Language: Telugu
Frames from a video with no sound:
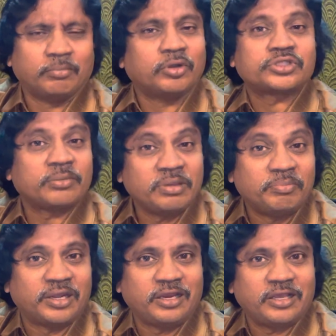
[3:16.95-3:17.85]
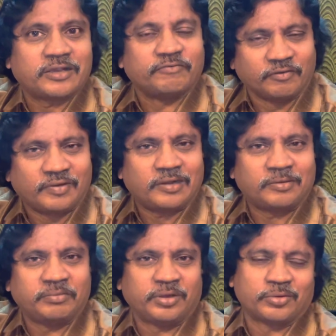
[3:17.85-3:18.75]
బహుశా మీ బిడ్డల యొక్క వివాహం
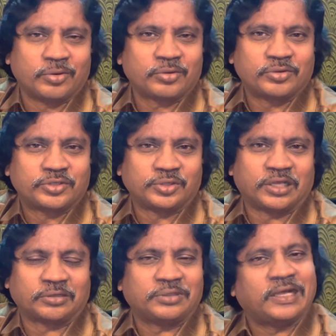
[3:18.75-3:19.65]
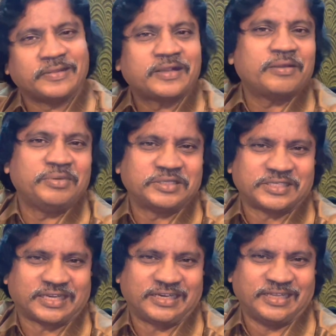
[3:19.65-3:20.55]
మీరు కోరుకుంటున్నారు అది ఇంకా మీకు
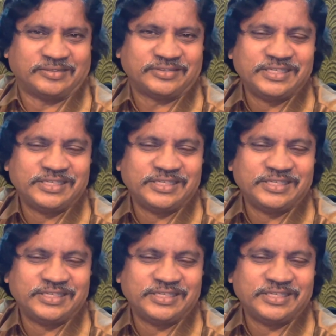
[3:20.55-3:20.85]
జరగలేదు